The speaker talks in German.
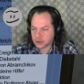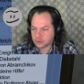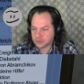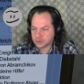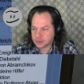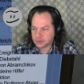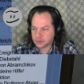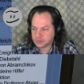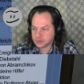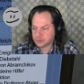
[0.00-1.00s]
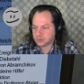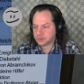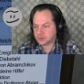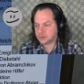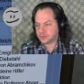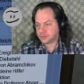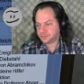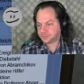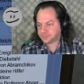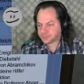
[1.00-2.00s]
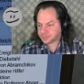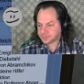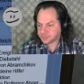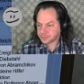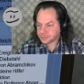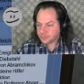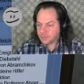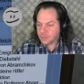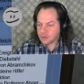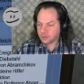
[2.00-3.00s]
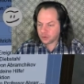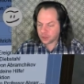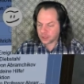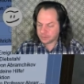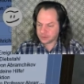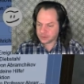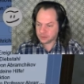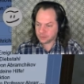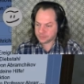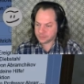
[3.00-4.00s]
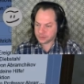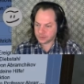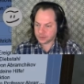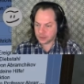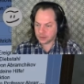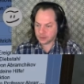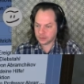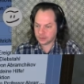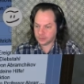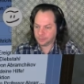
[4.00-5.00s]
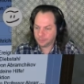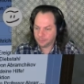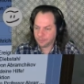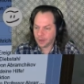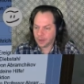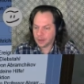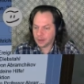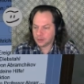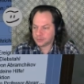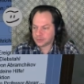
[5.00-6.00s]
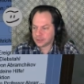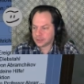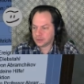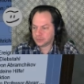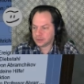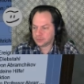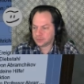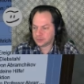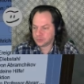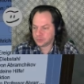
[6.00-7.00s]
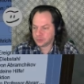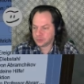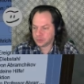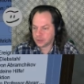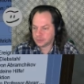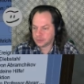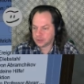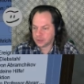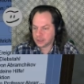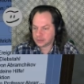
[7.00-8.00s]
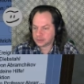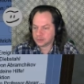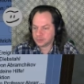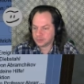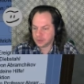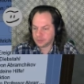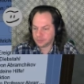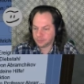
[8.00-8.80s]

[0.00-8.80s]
Offiziell kommen sie, um uns für die Rückgabe des Lekommen zu danken. Inoffiziell jedoch werden sie versuchen, uns zur Rückgabe des Degas zu bewegen.